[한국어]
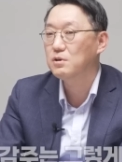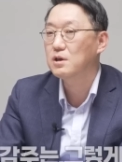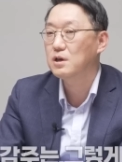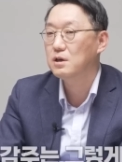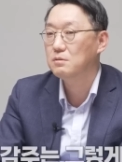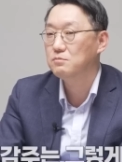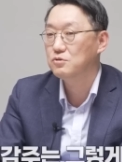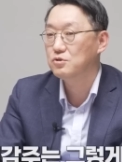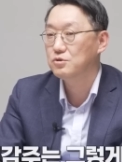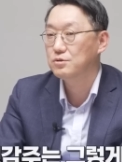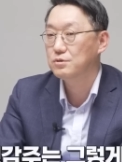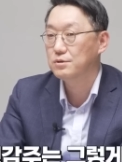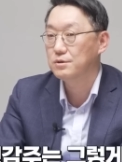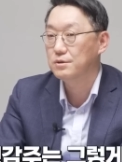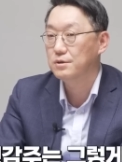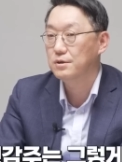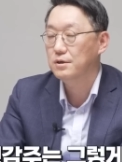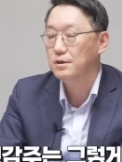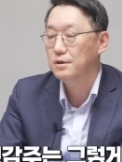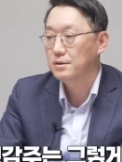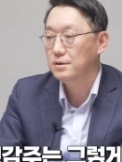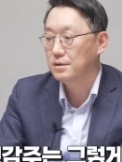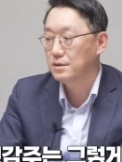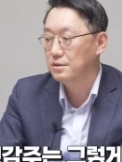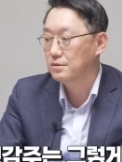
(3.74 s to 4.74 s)
민감주들
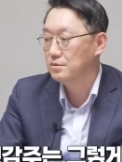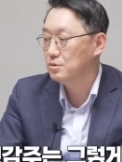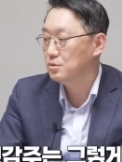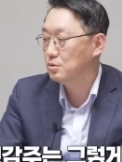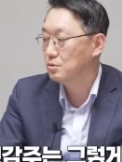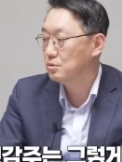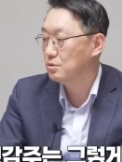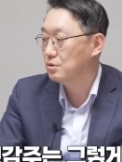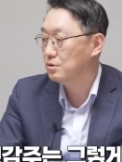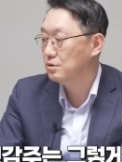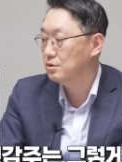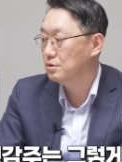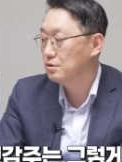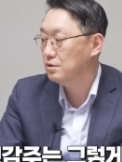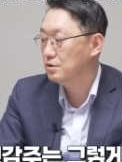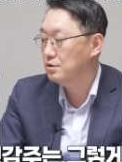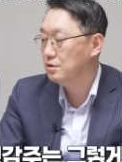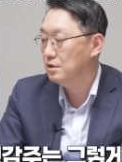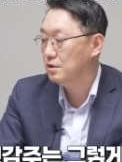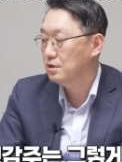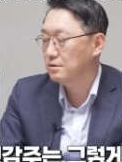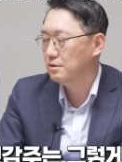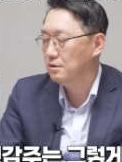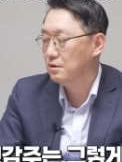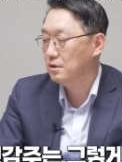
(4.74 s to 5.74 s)
뭐 이런
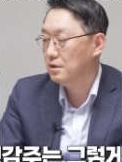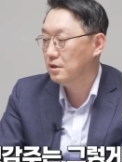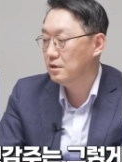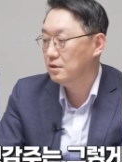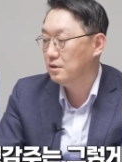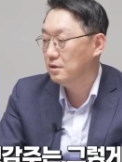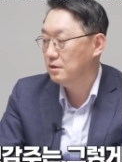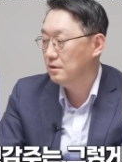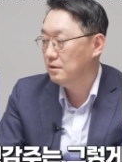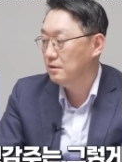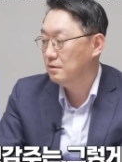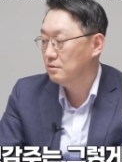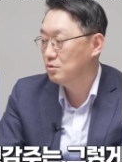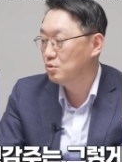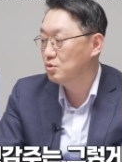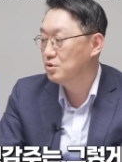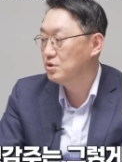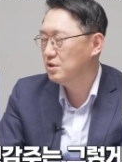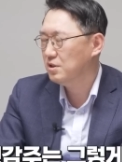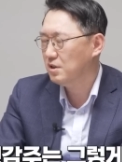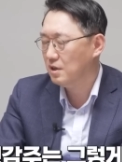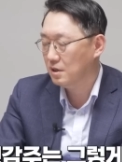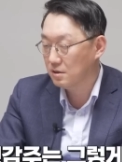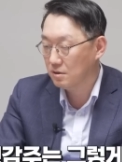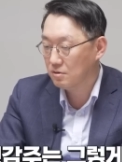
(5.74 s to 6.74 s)
쪽들은 그렇게
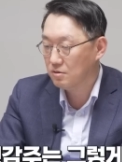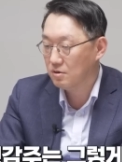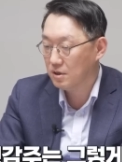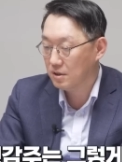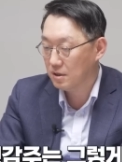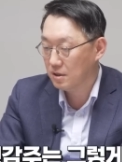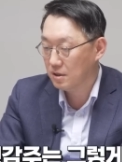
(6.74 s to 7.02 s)
좋지는 않을 것